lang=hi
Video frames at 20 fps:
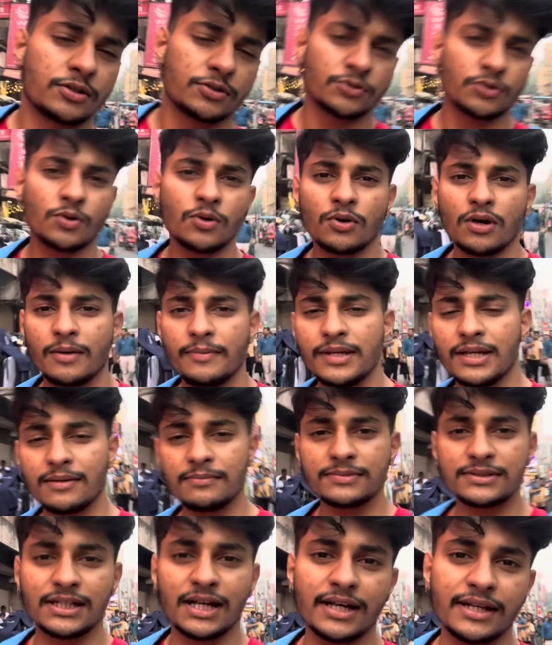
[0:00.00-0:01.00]
सो so, अभी
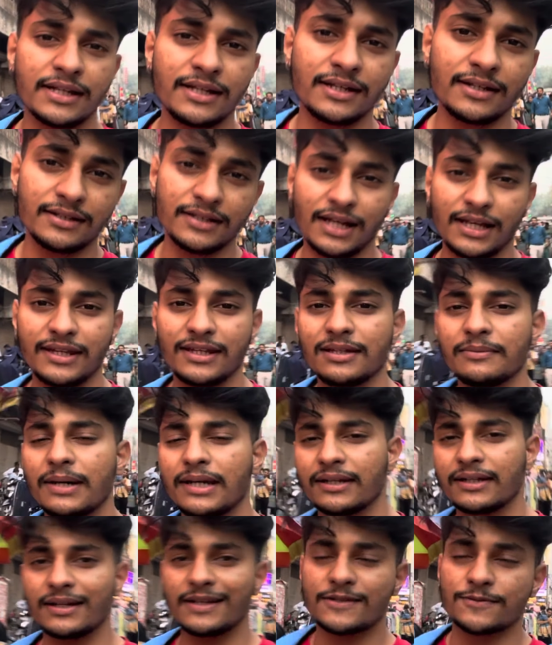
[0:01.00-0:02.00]
हम जा रहे हैं यहाँ की
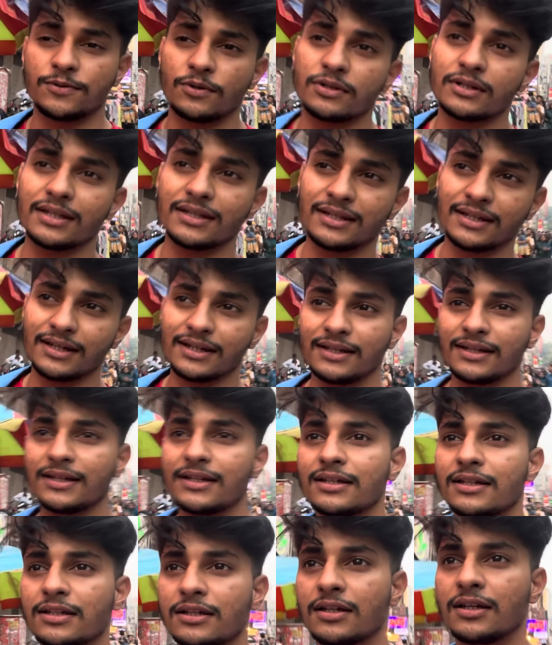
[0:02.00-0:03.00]
मार्केट एक्सप्लोर करने के लिए
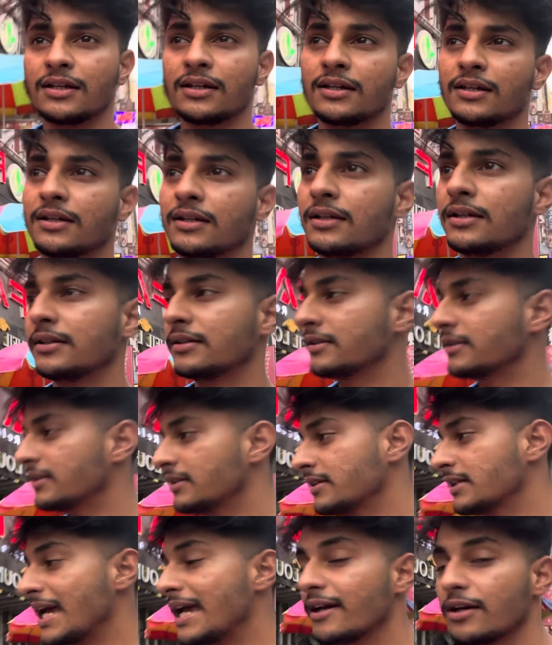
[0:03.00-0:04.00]
टैंक रोड
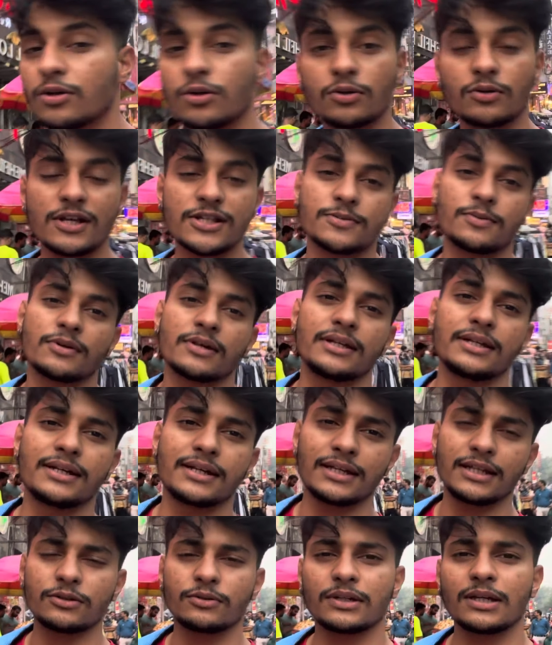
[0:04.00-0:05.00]
टैंक रोड को एक्सप्लोर करने
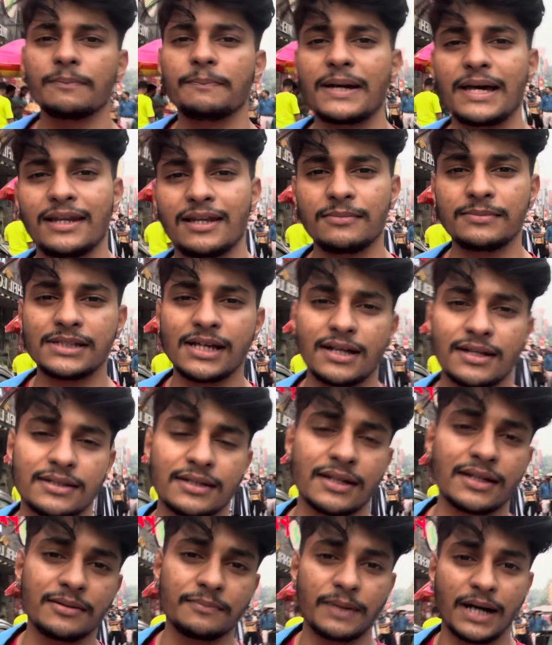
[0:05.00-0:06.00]
के लिए क्योंकि पहले हम जा रहे थे
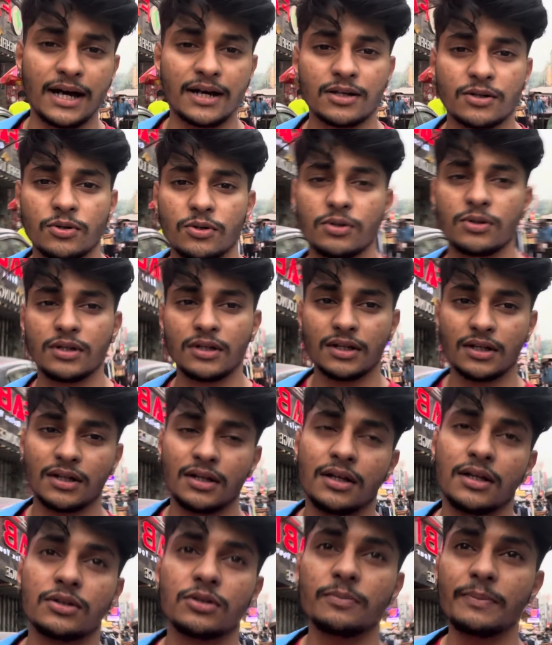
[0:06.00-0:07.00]
कहीं बाहर को
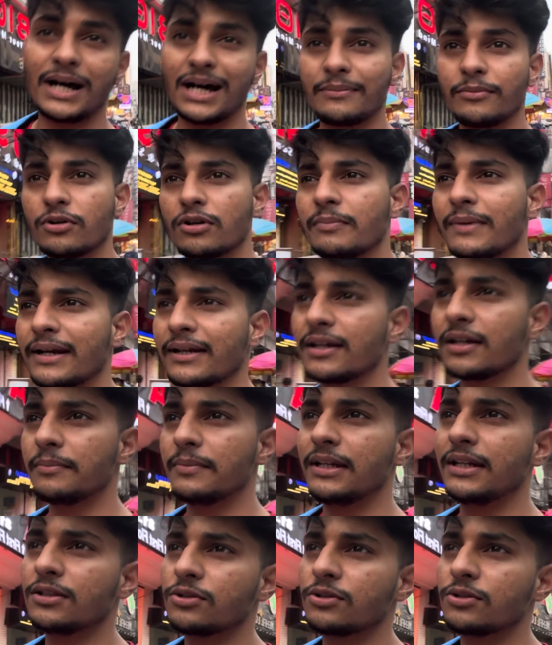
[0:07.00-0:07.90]
तो बाहर में कोई मार्केट मिली